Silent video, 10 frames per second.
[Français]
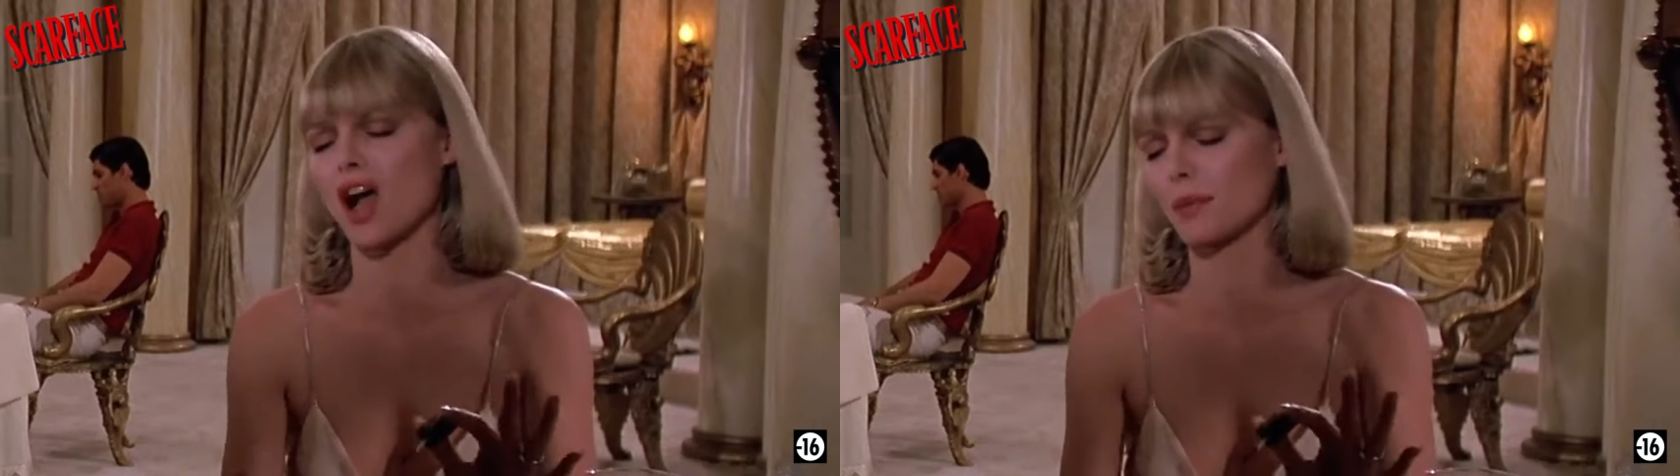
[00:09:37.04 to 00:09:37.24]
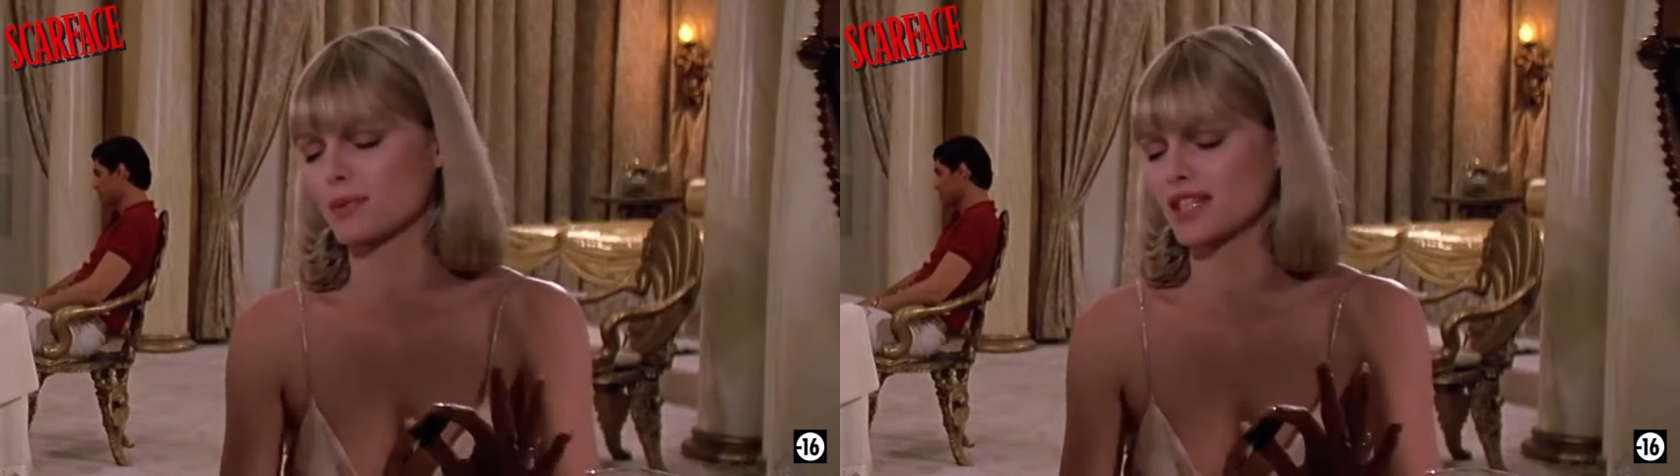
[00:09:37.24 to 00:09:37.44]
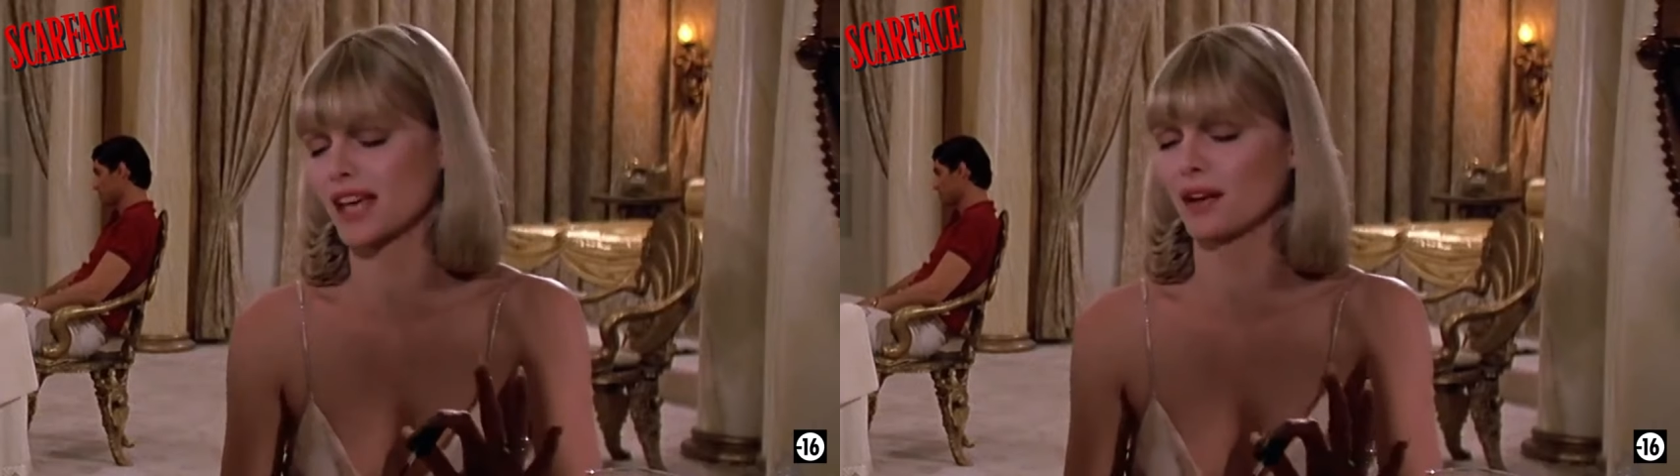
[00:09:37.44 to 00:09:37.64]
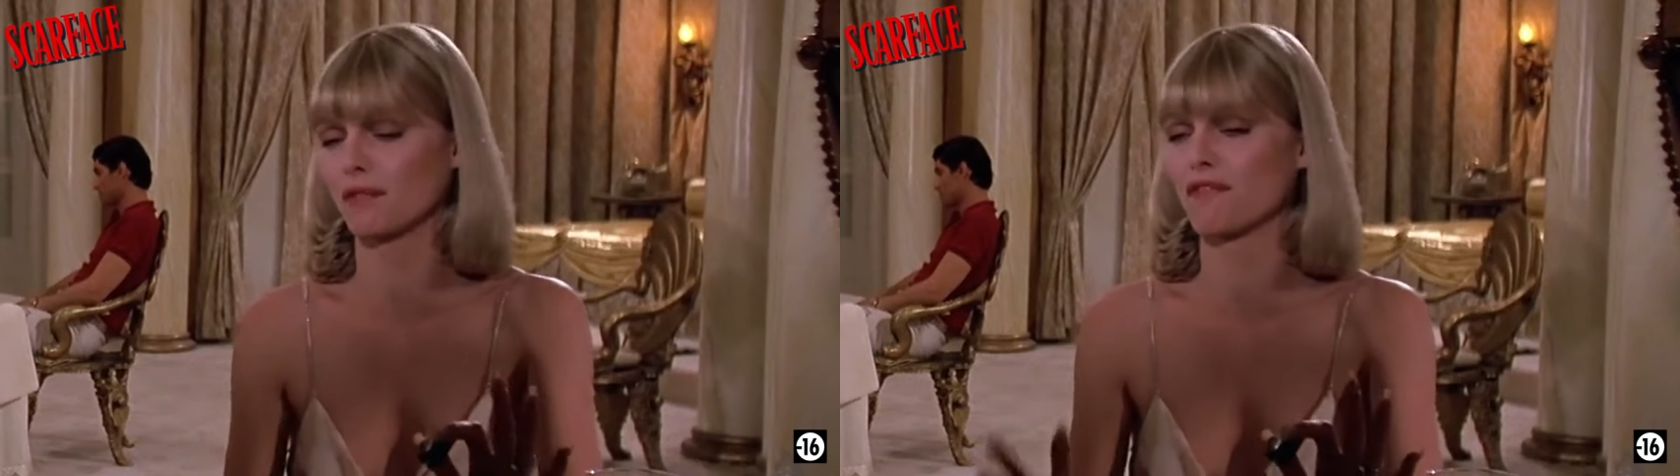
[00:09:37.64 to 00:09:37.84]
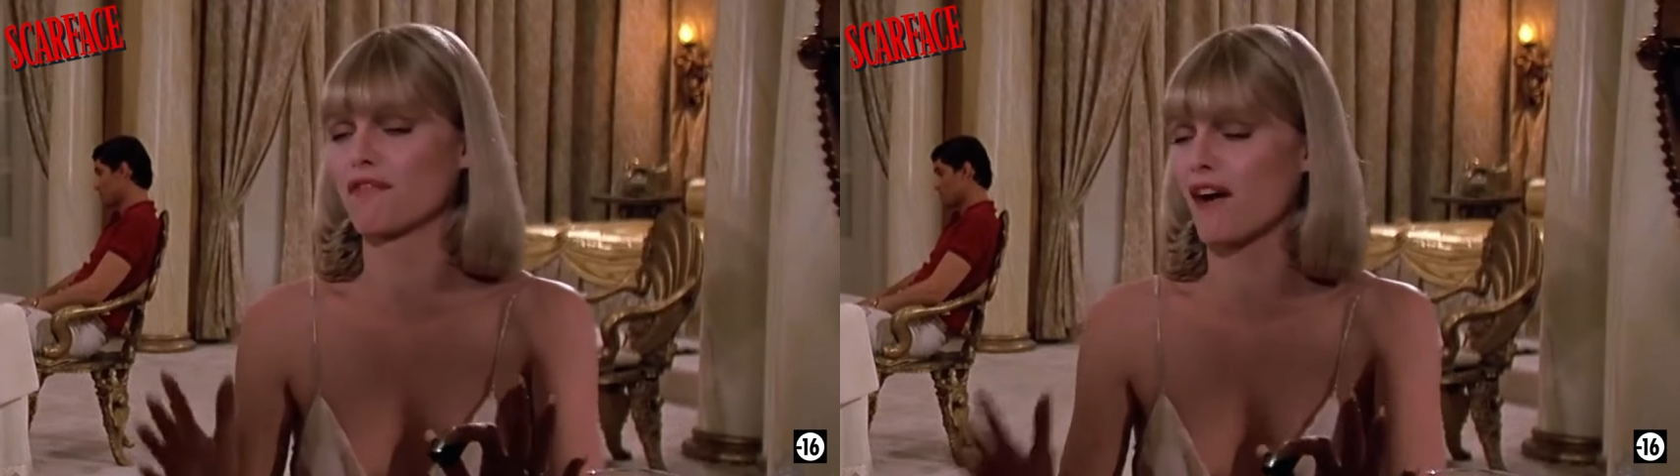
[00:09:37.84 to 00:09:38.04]
la bouche
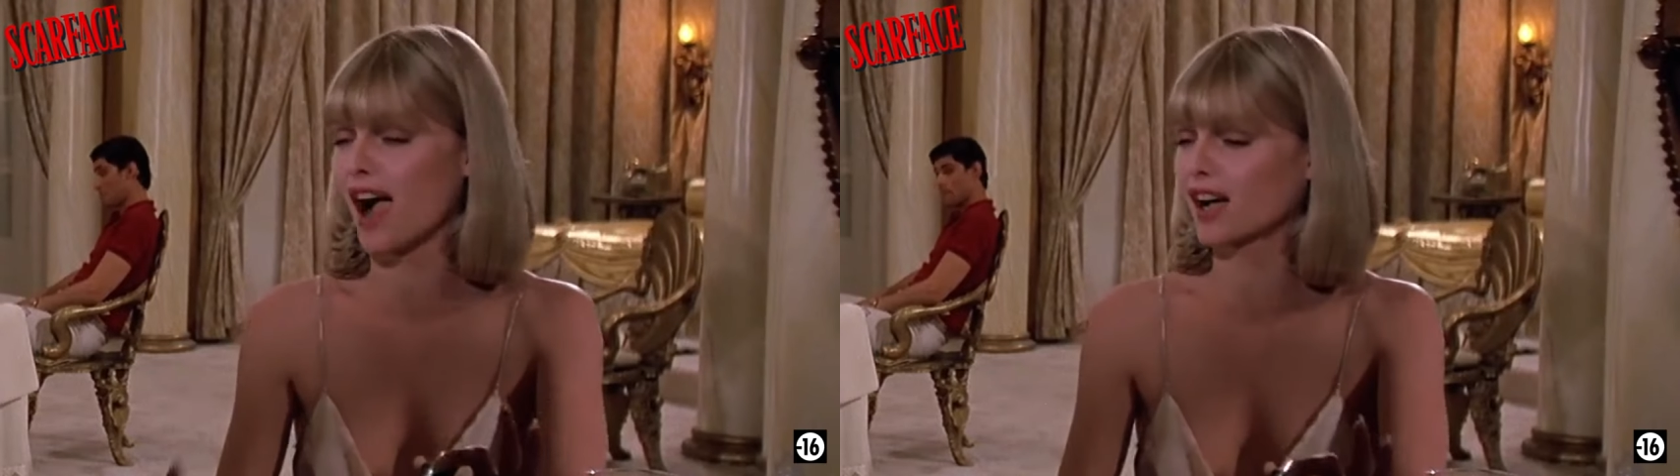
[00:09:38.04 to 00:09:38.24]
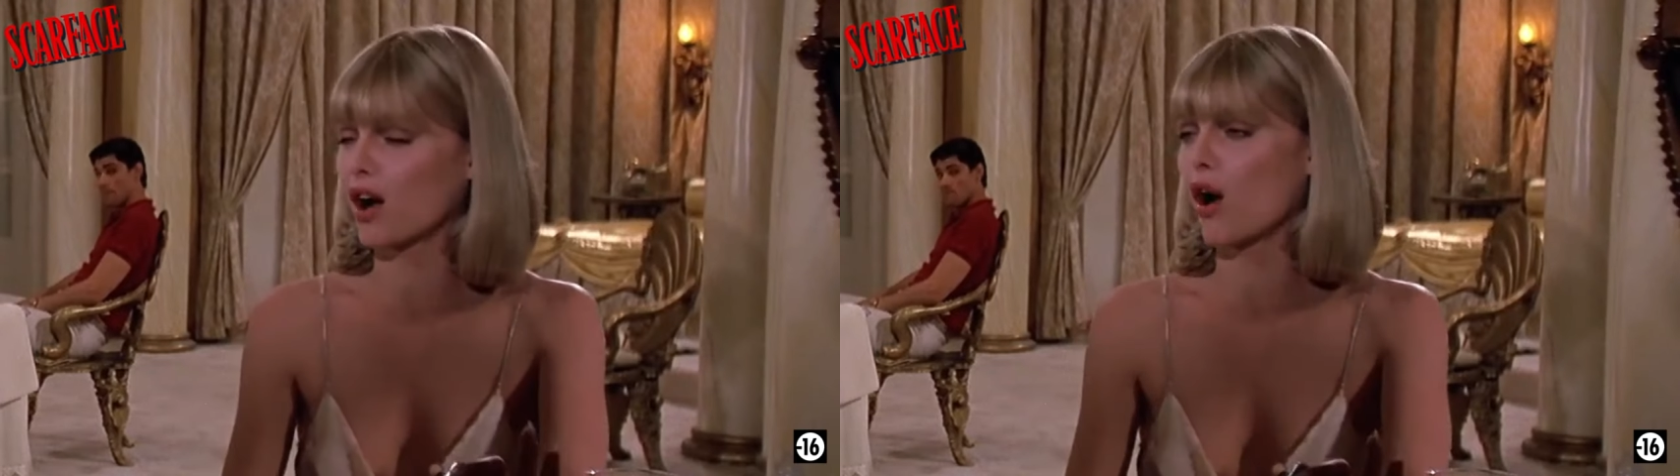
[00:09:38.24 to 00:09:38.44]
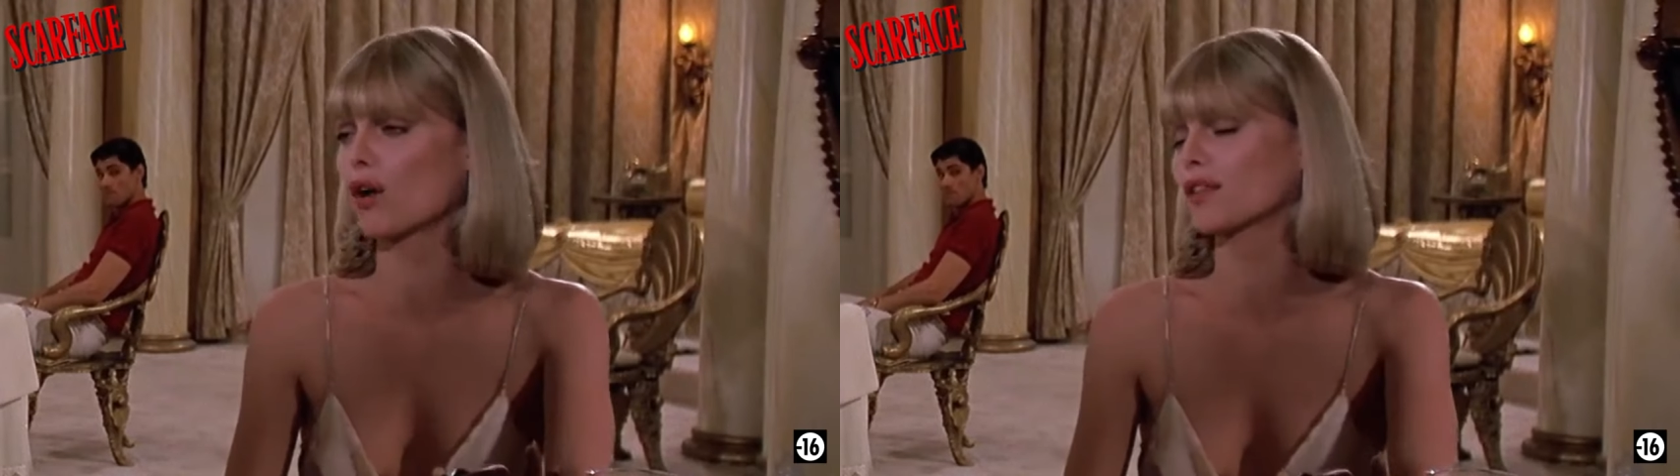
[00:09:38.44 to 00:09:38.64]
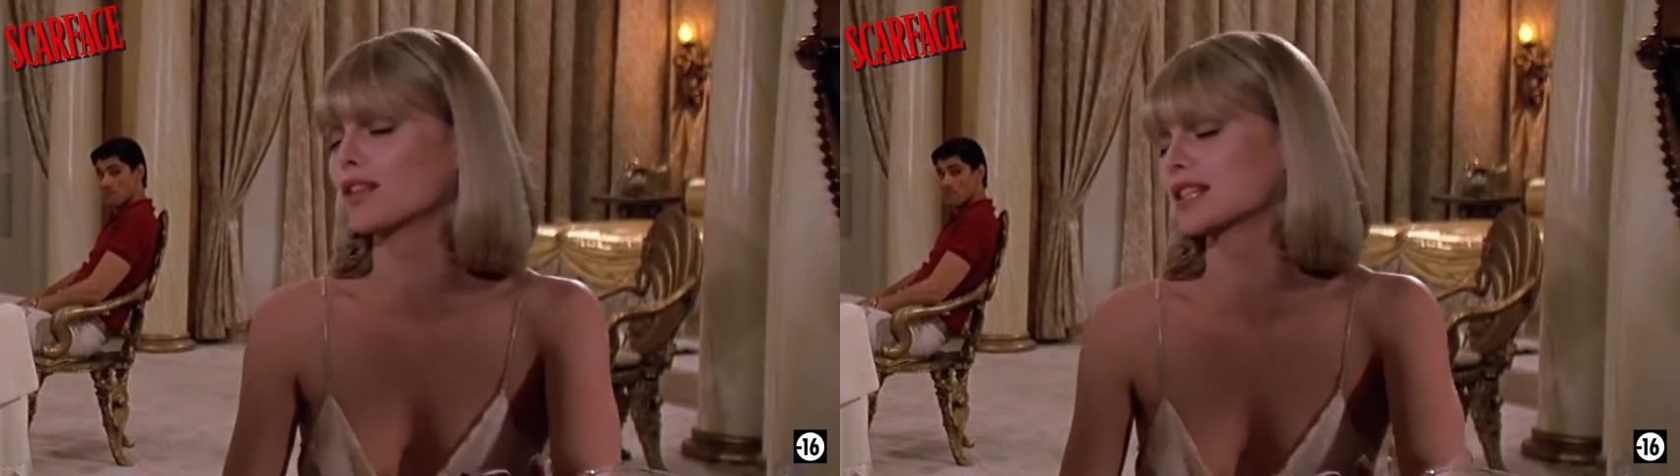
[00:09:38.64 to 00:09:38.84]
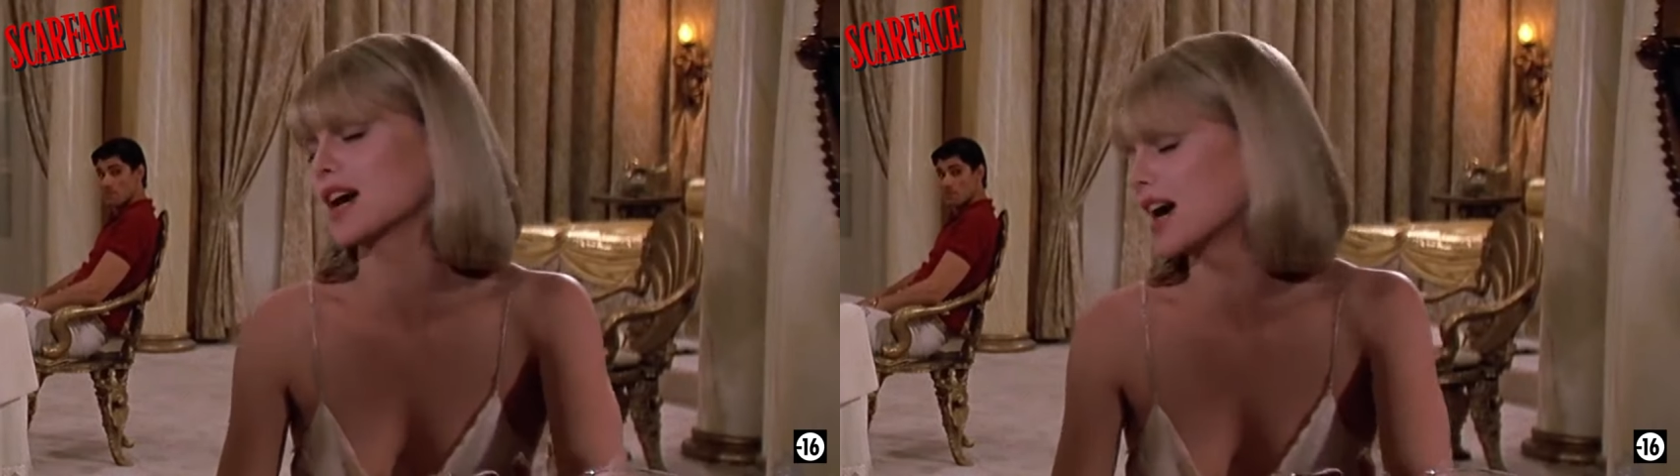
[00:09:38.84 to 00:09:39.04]
qu'enfoiré,
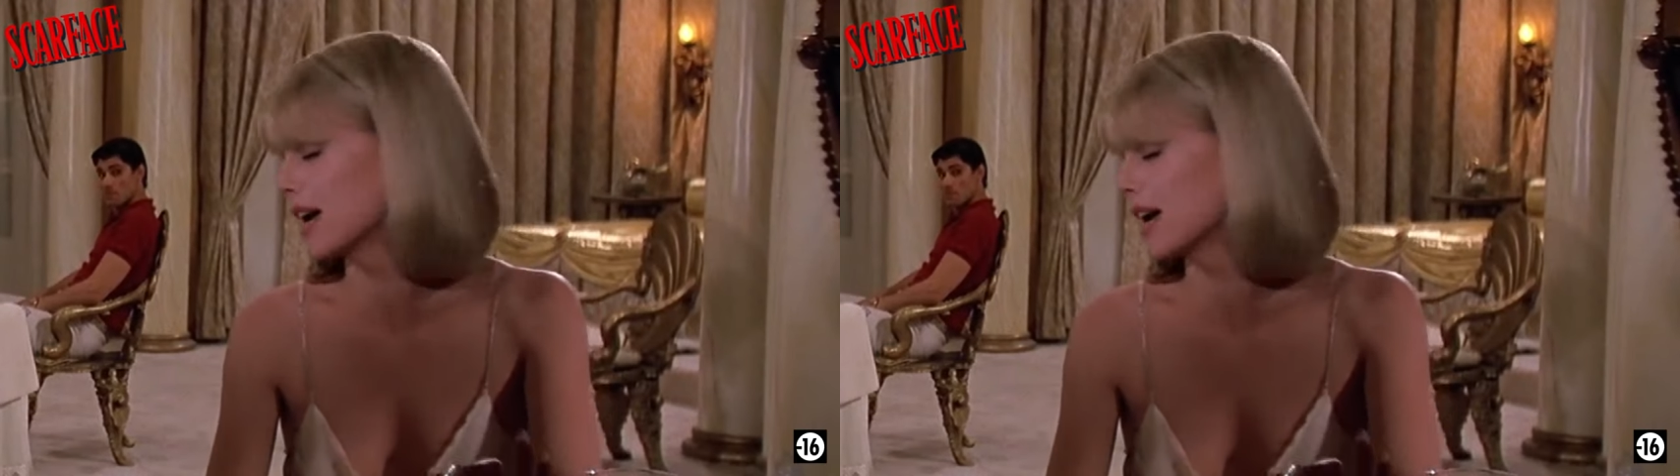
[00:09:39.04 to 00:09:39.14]
enculé et